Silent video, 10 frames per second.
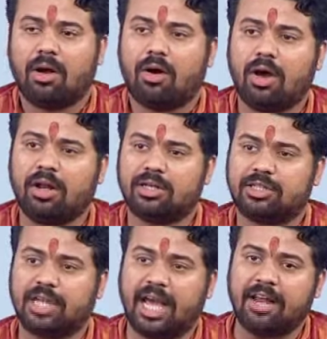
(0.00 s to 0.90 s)
और
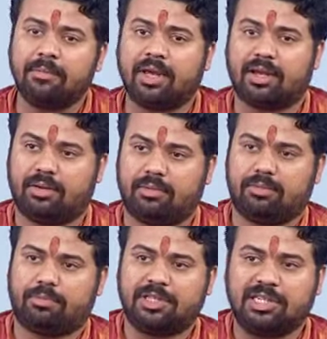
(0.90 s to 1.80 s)
शहर में
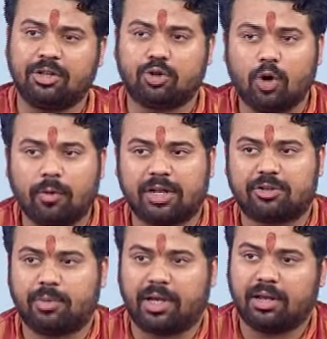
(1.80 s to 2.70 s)
पिछले दो
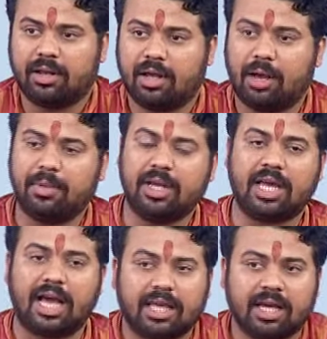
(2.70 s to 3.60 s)
वर्ष में हमने
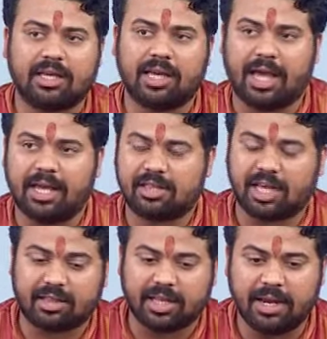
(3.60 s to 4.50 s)
क्या क्या किया है
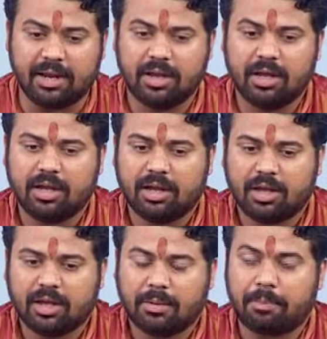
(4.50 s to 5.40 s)
जैसे
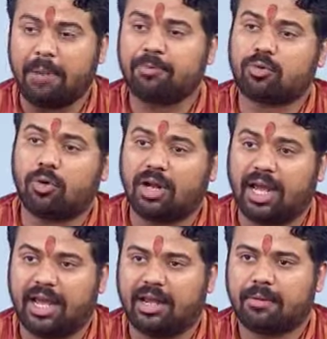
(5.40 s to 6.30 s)
पब्स खुल
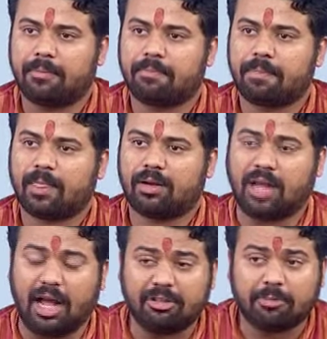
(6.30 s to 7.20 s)
गए हैं
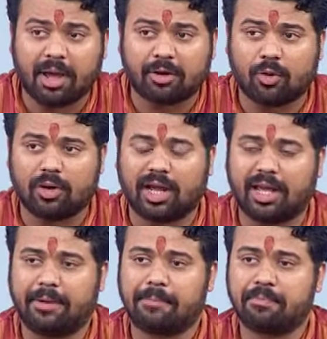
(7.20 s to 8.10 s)
डांस बार खुल गए
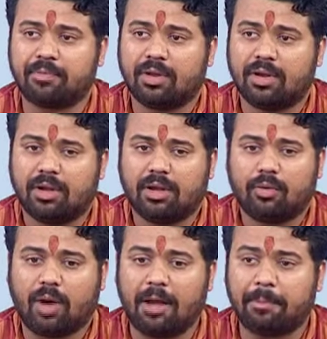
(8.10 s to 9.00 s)
हैं
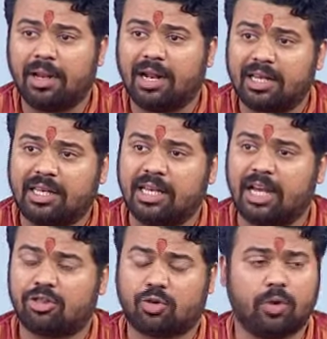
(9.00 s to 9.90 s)
वहाँ पे
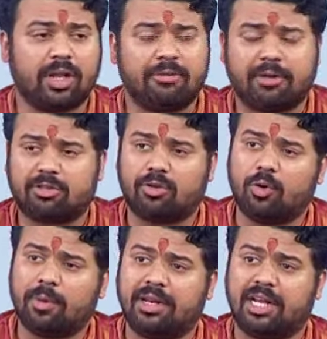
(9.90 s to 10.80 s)
लड़कियाँ छोटे
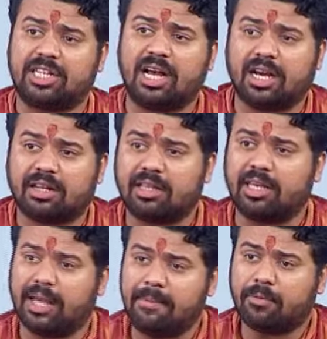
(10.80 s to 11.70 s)
वस्त्रों में नशा करती हैं